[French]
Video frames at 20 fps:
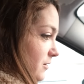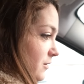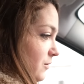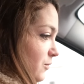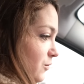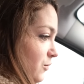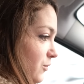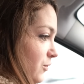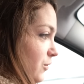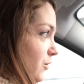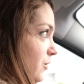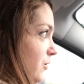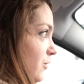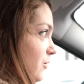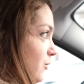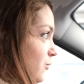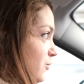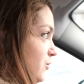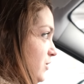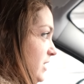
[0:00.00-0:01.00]
Donc
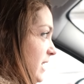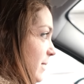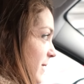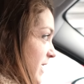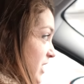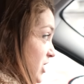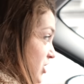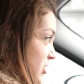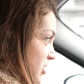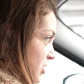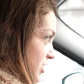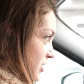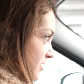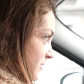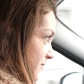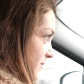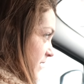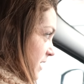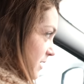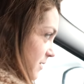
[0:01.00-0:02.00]
euh, on se dépêche
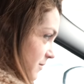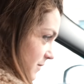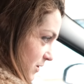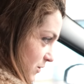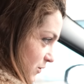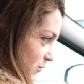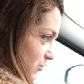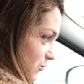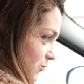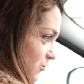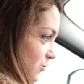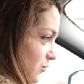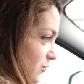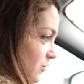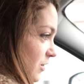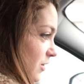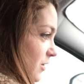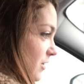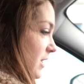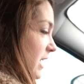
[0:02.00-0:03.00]
parce que du coup,
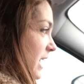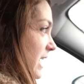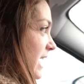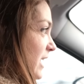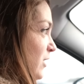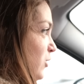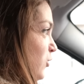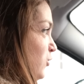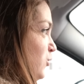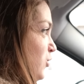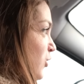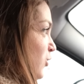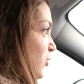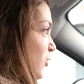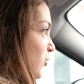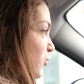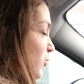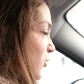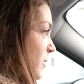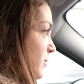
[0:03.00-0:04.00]
euh, il est 14h
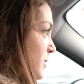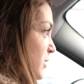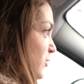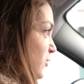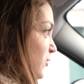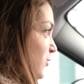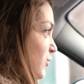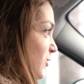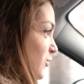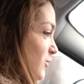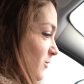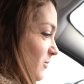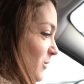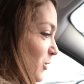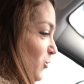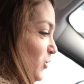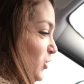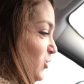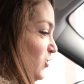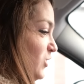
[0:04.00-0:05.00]
dans 3 minutes.
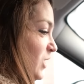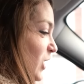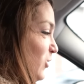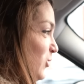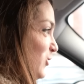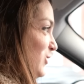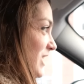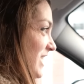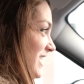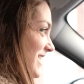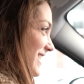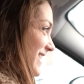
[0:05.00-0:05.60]
Mais on est juste à côté.